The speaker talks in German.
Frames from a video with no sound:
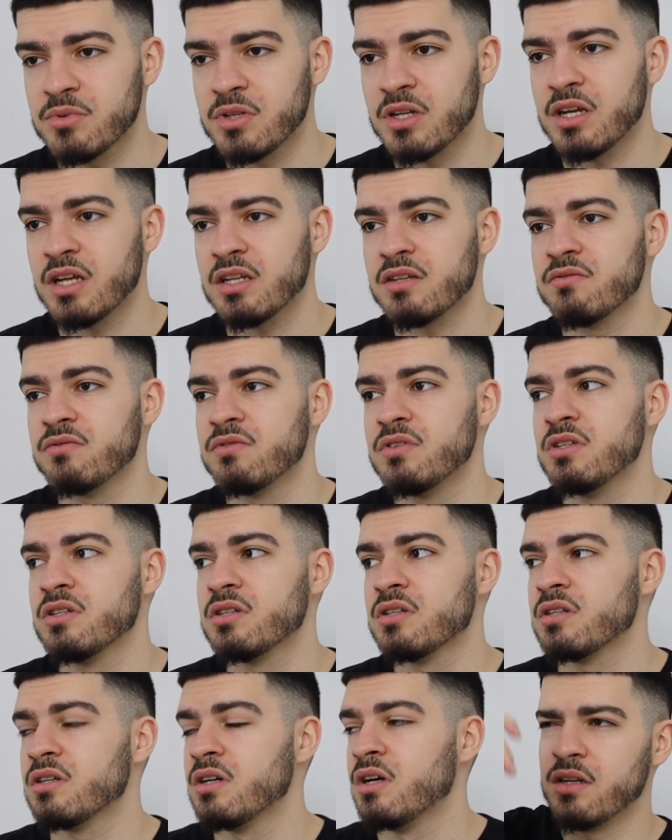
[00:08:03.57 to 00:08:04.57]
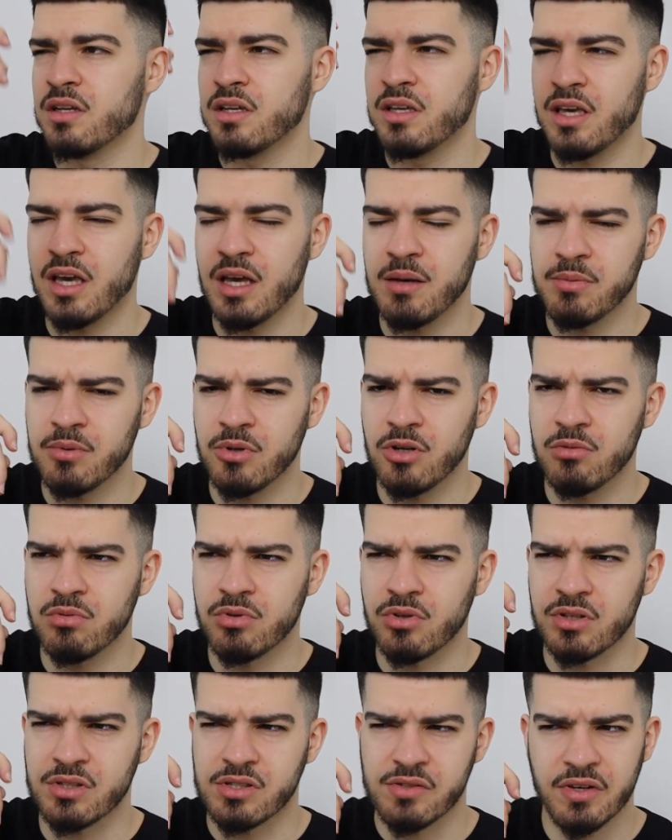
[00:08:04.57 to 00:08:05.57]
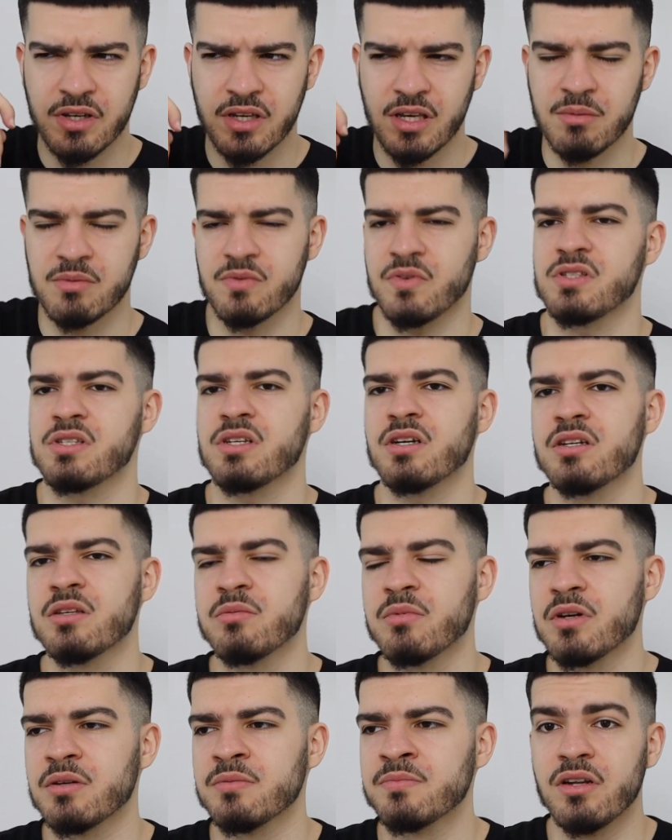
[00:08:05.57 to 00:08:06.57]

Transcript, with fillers: dann hatten wir eine Cap, glaube ich, oder zwei Caps, weiß ich gar nicht mehr.